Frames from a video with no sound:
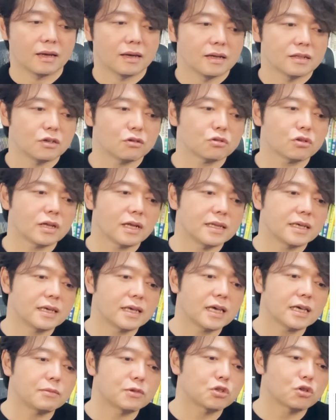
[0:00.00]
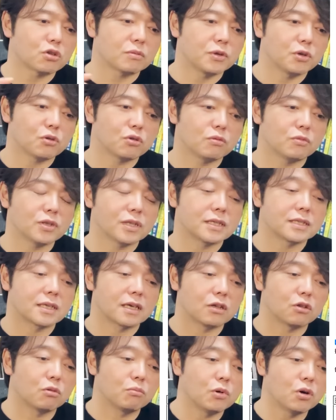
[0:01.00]
ということで、日経平均もちょっと見ようと思うんです
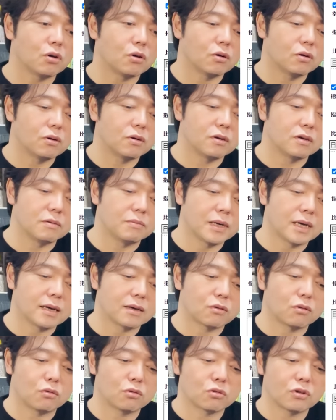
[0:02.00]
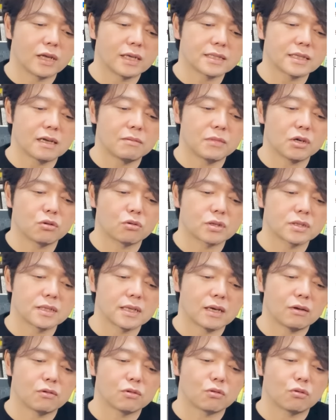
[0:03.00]
けども、まあ、ここのね、さんまんろく
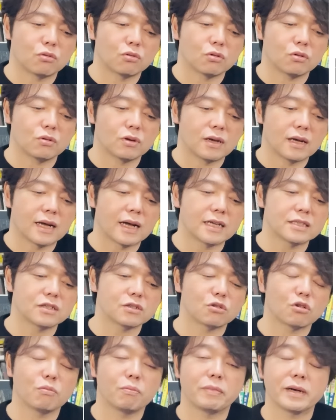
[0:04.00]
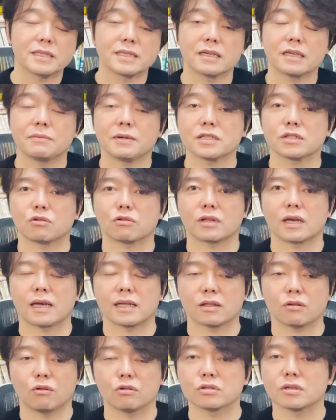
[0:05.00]
せんえんをここ、明日突破してきますの
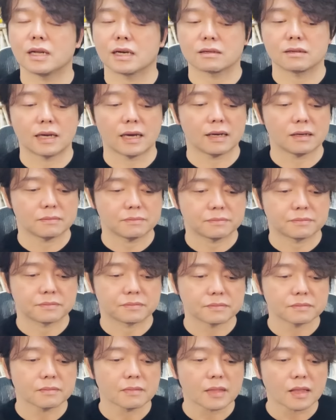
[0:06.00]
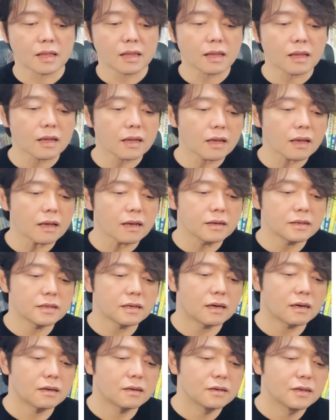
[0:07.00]
で、おそらくね。い
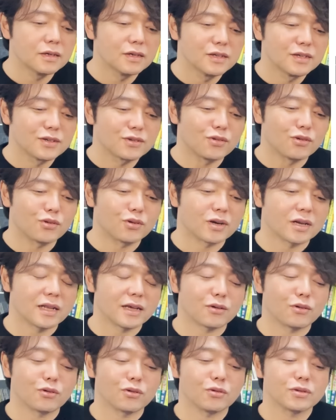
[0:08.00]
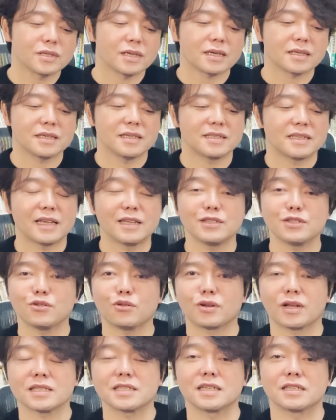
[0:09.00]
や、ここからね、この先、天
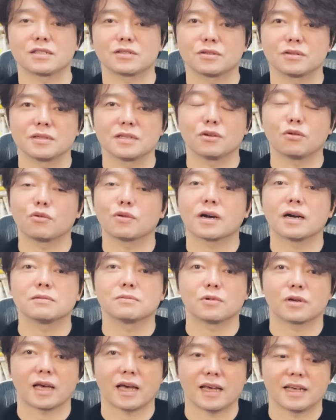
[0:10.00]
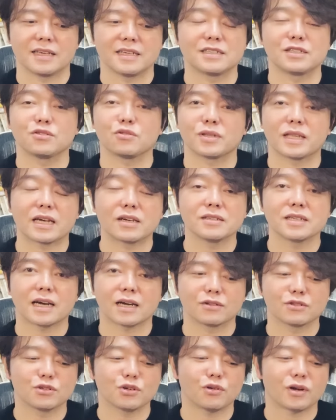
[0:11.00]
井なしです。日本株もね、一応
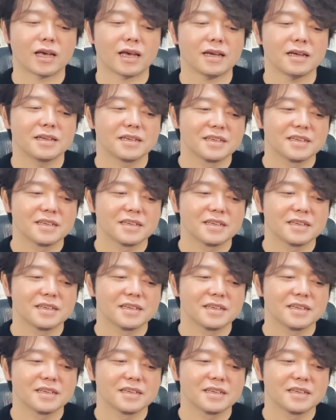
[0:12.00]
テクニカル上はね、